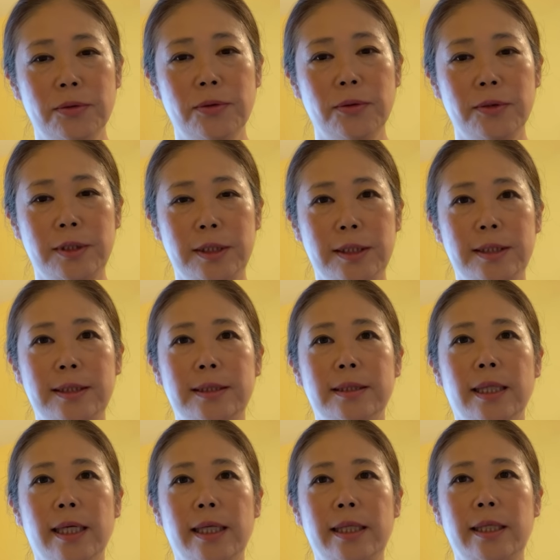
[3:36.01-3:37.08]
と
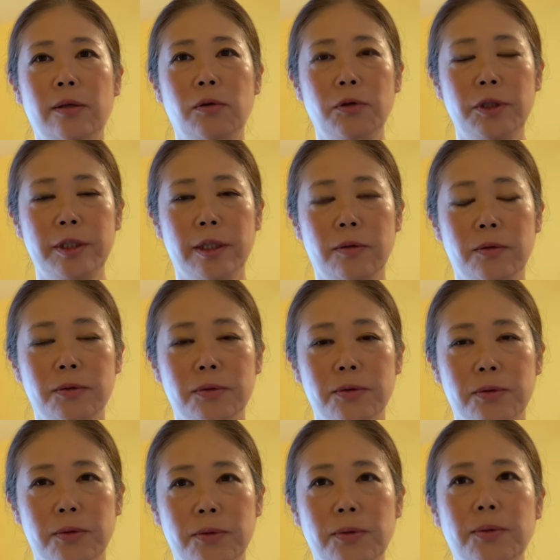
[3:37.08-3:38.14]
実際に起きたこと
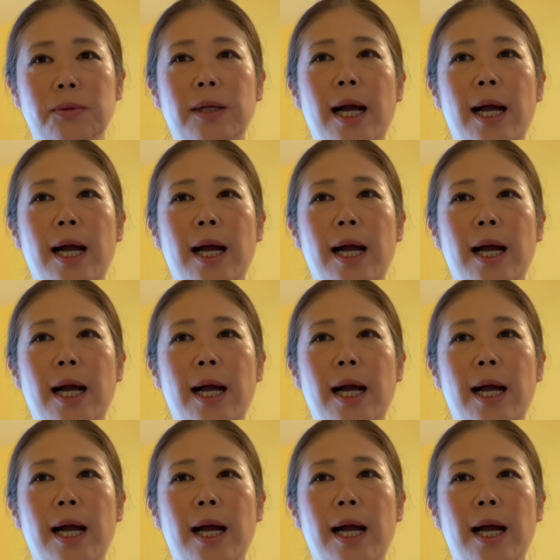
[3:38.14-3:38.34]
との